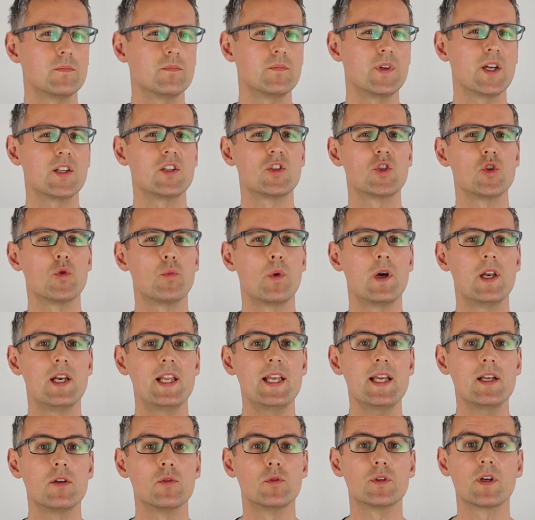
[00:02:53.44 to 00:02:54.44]
Wäre zu
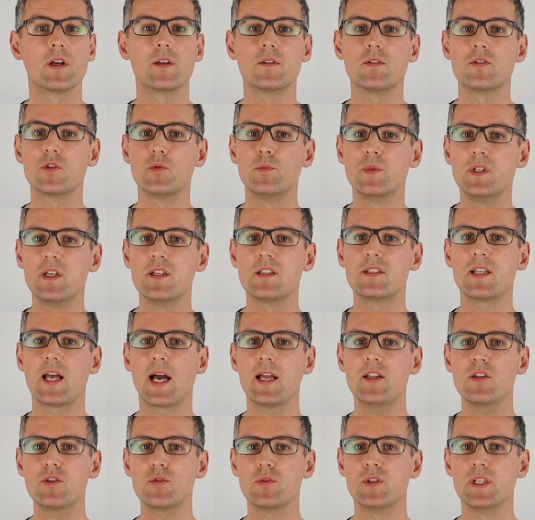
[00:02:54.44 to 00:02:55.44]
überlegen oder zumindest
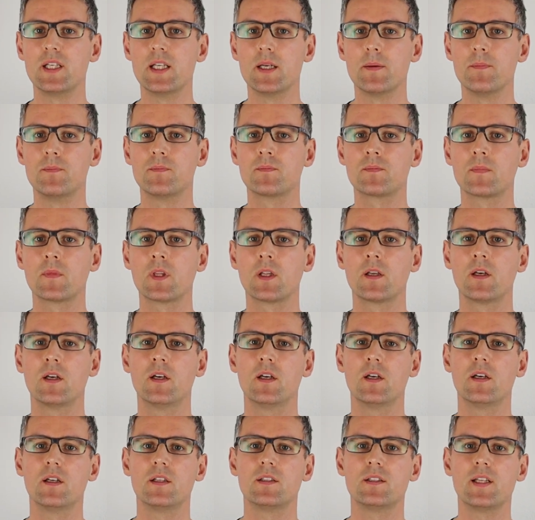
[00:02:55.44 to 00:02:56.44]
anzunehmen
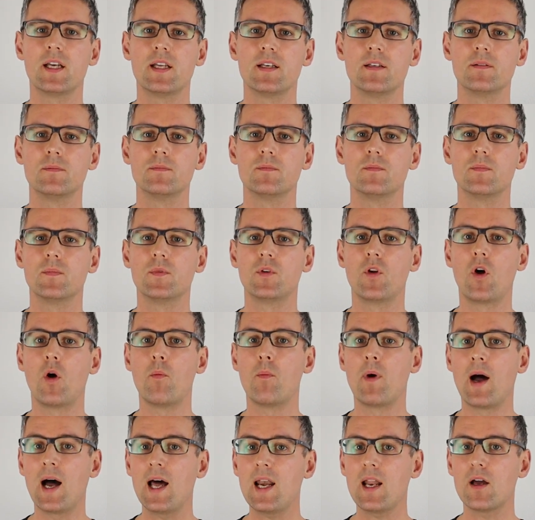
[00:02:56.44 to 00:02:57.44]
denn
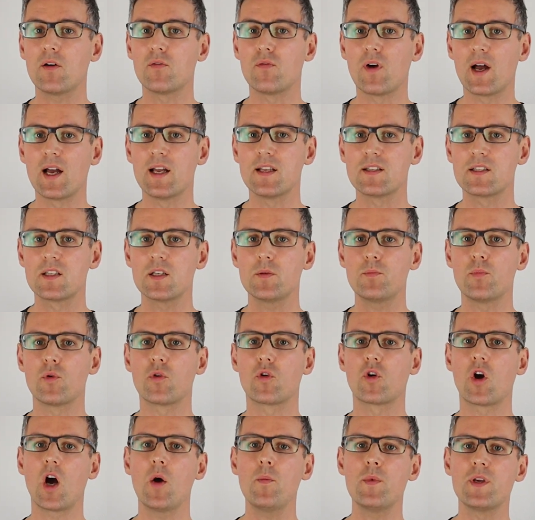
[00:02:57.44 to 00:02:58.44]
normalerweise
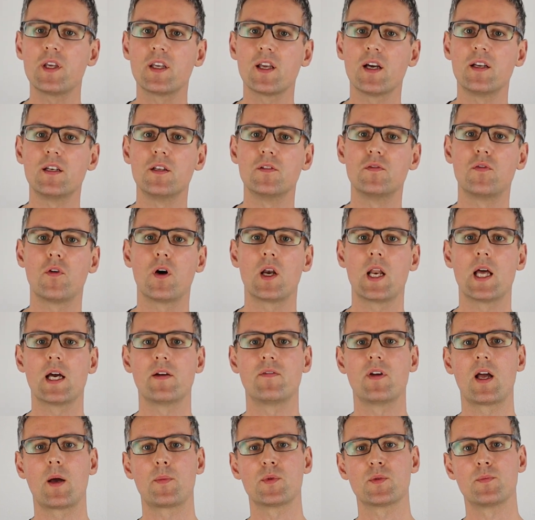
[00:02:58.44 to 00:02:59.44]
bekomme ich ja die volle
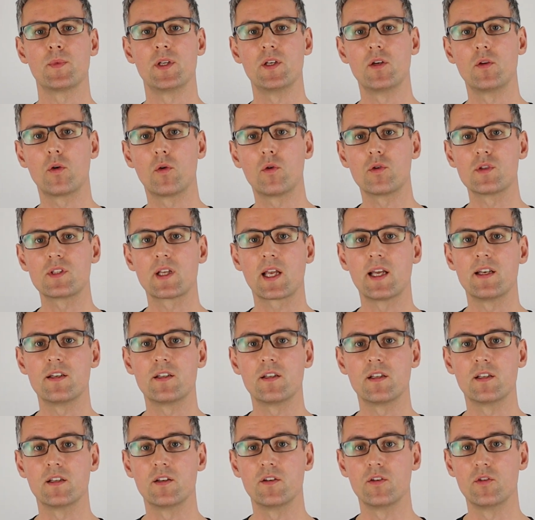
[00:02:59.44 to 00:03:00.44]

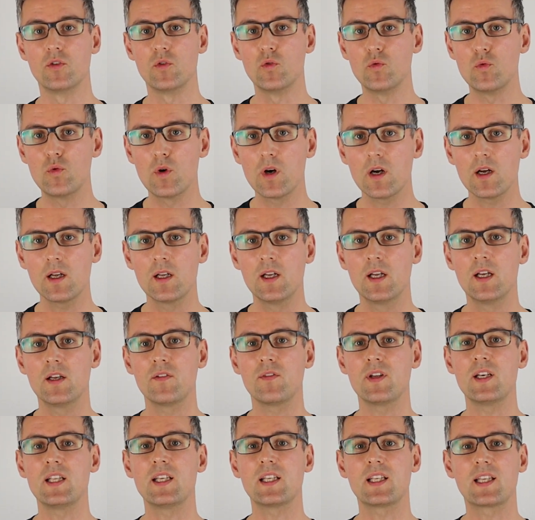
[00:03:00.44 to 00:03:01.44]
Erwerbsminderungsrente nur,
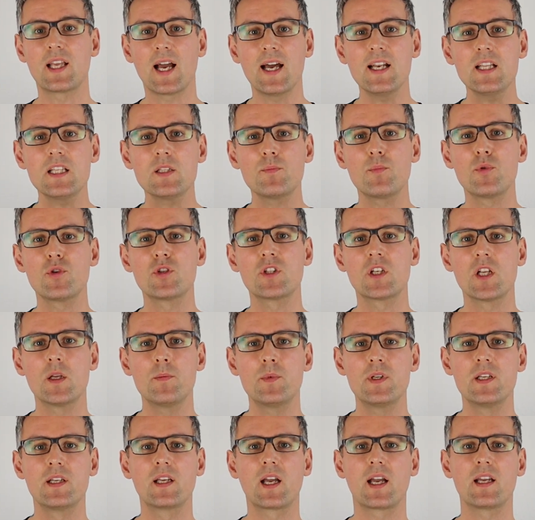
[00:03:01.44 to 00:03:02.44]
wenn ich ganz
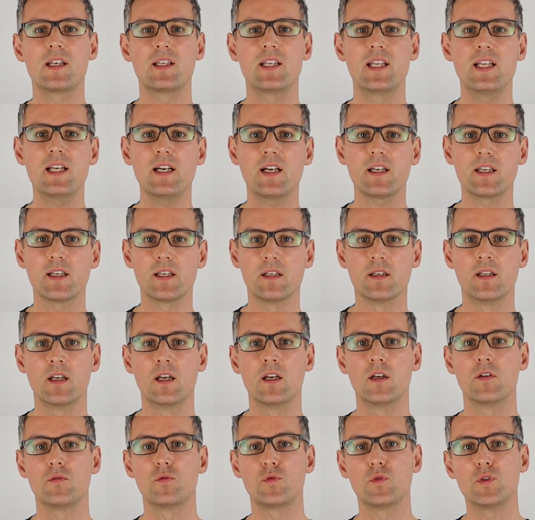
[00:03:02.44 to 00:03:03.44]
bestimmte Kriterien
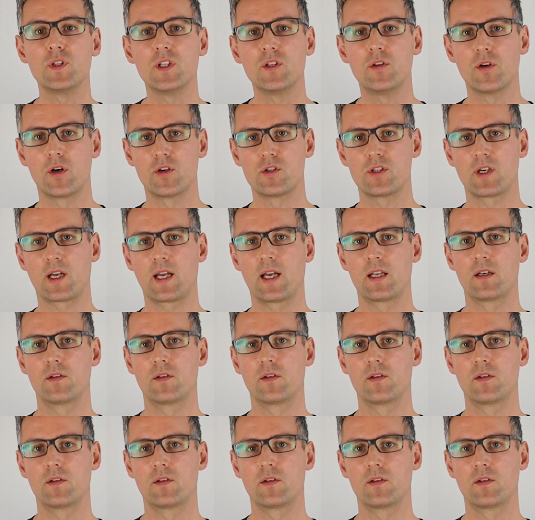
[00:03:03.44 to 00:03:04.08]
für die deutsche